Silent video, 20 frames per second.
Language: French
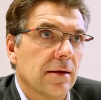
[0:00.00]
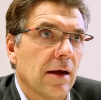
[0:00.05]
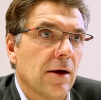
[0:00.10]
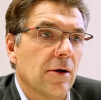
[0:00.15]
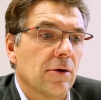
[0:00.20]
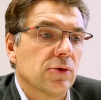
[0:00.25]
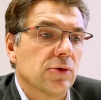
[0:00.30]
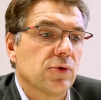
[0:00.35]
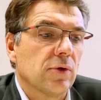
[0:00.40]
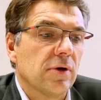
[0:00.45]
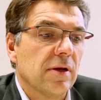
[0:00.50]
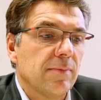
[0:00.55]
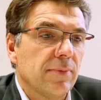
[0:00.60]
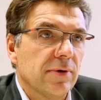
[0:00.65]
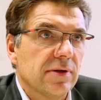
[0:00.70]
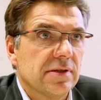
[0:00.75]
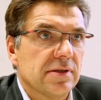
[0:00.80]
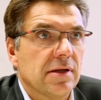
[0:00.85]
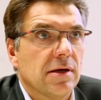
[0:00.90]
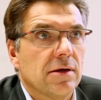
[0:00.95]
Alors sur les
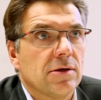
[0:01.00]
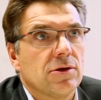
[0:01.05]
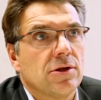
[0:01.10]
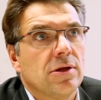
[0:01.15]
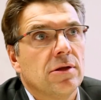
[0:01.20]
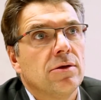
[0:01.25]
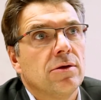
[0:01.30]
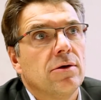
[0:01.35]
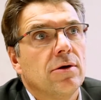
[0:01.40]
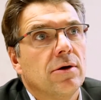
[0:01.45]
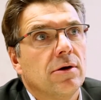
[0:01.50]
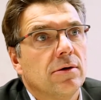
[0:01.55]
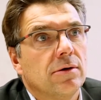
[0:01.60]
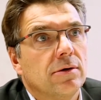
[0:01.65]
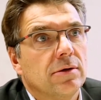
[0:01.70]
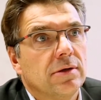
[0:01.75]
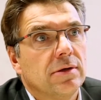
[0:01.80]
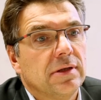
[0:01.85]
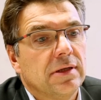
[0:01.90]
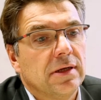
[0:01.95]
postes d'ingénieur
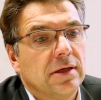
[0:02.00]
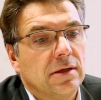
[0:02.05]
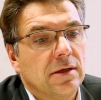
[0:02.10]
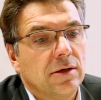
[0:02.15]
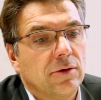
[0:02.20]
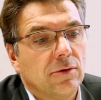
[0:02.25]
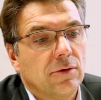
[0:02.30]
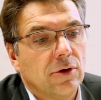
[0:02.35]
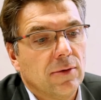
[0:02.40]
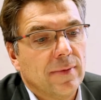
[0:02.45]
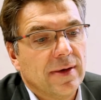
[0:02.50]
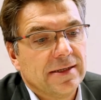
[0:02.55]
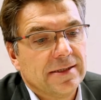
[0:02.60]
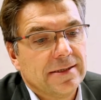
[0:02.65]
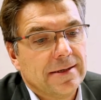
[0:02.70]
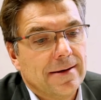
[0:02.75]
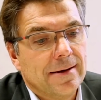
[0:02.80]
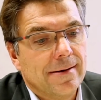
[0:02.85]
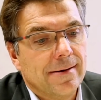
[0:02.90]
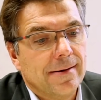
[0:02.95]
euh,
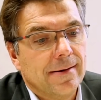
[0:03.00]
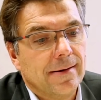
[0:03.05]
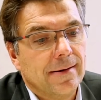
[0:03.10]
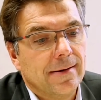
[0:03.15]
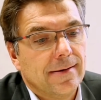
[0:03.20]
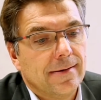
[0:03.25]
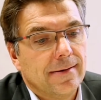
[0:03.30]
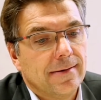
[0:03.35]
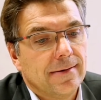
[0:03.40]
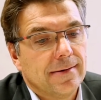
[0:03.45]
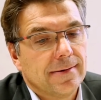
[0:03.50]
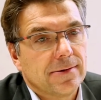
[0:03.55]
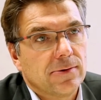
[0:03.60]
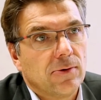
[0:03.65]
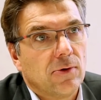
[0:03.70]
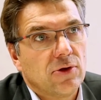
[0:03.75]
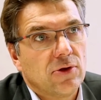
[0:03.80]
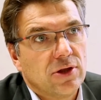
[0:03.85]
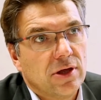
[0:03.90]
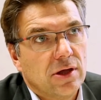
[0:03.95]
technico-commercial, euh, ce
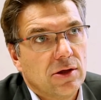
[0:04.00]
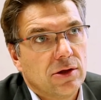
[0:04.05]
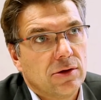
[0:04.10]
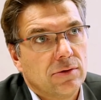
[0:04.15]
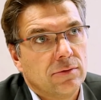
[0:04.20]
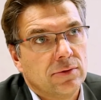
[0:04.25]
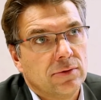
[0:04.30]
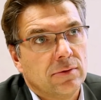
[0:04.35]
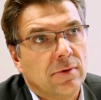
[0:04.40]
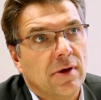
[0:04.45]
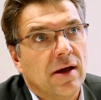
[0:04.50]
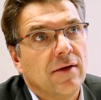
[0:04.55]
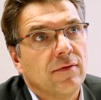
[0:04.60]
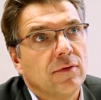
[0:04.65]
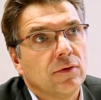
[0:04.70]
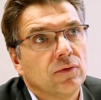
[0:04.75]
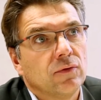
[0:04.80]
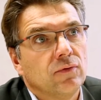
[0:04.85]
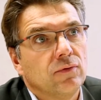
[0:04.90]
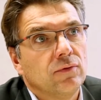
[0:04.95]
qu'on recherche, ce sont
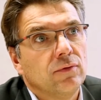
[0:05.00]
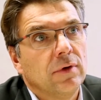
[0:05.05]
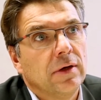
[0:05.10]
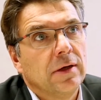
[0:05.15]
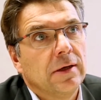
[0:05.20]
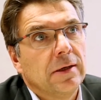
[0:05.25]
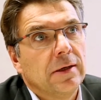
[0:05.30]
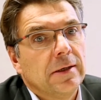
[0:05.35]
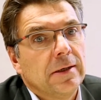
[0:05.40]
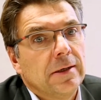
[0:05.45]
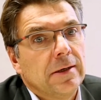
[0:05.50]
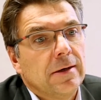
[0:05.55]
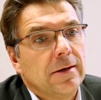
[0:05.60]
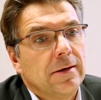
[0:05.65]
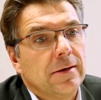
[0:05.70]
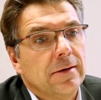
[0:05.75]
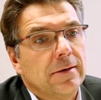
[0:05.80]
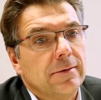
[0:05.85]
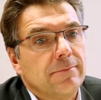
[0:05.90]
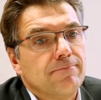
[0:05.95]
avant tout
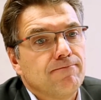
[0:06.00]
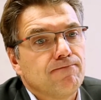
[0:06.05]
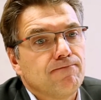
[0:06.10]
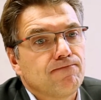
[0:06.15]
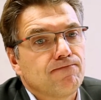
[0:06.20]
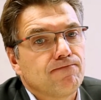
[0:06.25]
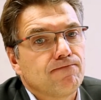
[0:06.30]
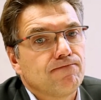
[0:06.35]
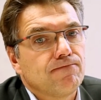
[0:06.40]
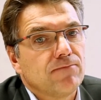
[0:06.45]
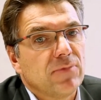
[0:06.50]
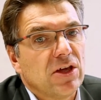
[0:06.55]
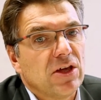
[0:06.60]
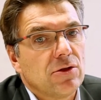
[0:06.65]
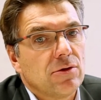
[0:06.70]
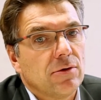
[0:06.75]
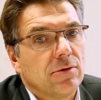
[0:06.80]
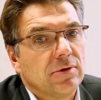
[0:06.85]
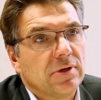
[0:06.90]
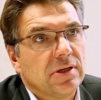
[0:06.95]
euh, des
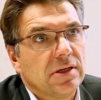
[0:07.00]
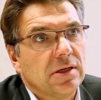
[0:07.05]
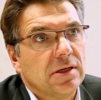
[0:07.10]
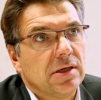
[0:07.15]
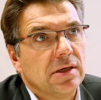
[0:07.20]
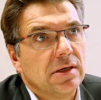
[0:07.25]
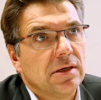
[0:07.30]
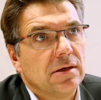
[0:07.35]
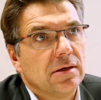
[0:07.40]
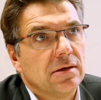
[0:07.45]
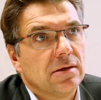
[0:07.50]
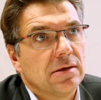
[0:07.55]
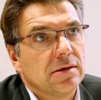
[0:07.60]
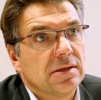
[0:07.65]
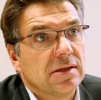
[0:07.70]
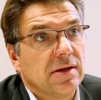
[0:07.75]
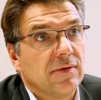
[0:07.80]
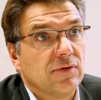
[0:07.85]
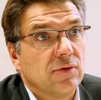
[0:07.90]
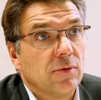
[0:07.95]
gens qui
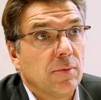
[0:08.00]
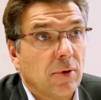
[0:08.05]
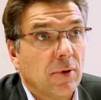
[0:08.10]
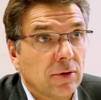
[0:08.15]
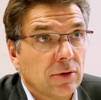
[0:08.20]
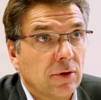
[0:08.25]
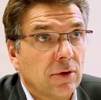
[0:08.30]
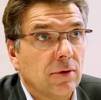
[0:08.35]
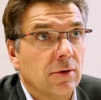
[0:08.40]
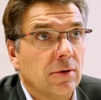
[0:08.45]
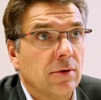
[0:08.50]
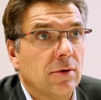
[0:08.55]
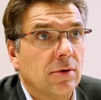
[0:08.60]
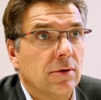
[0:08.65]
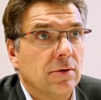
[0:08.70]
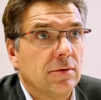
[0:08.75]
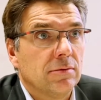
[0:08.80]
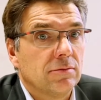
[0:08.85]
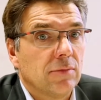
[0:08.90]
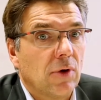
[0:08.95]
savent se prendre
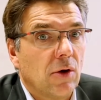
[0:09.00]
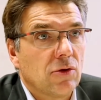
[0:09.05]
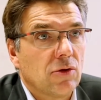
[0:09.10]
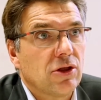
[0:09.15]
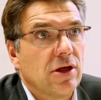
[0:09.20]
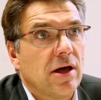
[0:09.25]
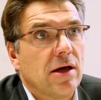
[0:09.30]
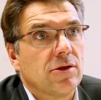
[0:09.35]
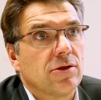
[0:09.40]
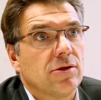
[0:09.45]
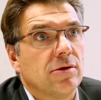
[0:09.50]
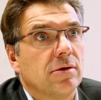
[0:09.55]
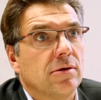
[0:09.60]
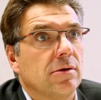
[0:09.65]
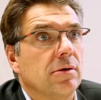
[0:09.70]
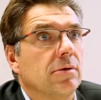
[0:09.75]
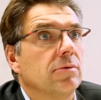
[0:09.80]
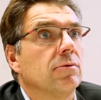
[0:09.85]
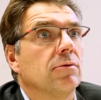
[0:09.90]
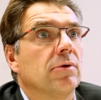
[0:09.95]
en charge,
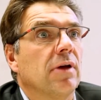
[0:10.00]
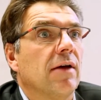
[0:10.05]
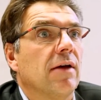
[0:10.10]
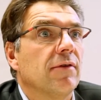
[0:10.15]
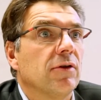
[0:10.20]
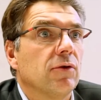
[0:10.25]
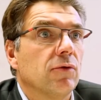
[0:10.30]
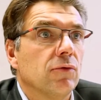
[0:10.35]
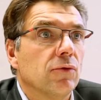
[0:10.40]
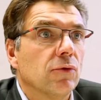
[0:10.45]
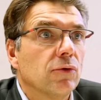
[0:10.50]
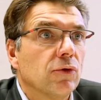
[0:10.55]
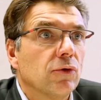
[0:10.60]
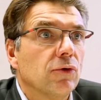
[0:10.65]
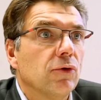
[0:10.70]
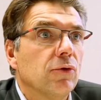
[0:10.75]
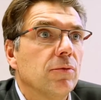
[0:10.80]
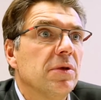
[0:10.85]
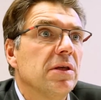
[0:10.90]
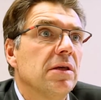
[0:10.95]
donc avec une
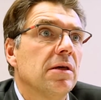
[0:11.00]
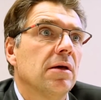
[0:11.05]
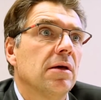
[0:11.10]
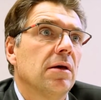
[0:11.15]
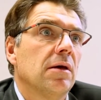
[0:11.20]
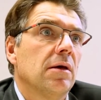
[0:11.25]
autonomie,